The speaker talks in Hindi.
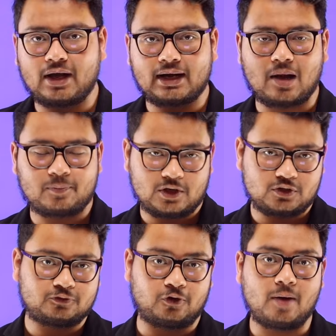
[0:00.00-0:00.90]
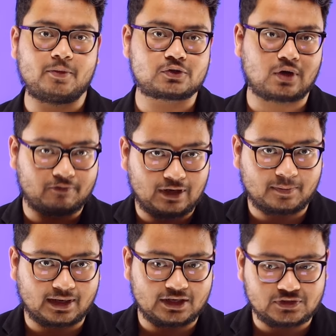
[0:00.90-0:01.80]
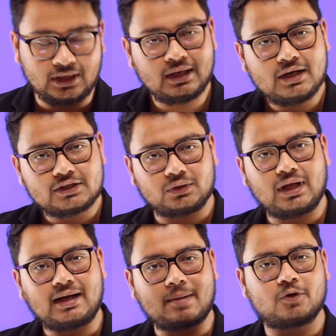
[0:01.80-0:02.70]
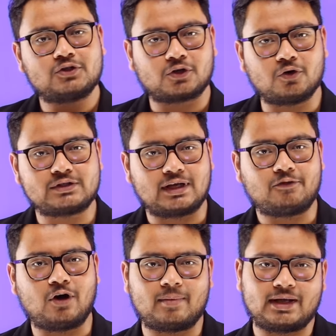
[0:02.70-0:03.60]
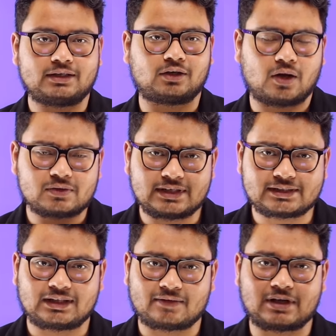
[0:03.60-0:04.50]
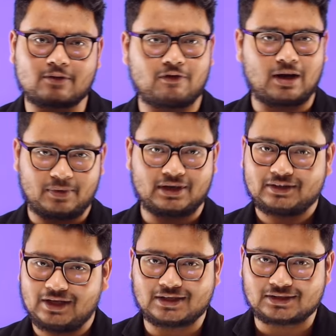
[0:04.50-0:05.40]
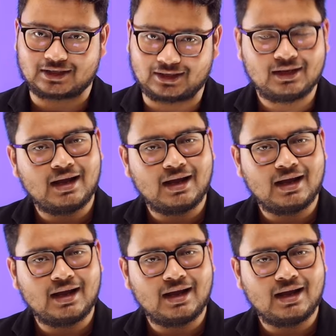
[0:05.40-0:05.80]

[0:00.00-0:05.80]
और अपना जो फॉर्म है उसको आप फिलअप कर लीजिए सो दैट आपको जो कोर्स है वो हमारे काउंसलर्स की तरफ से आपको वहाँ पर दिया जा सके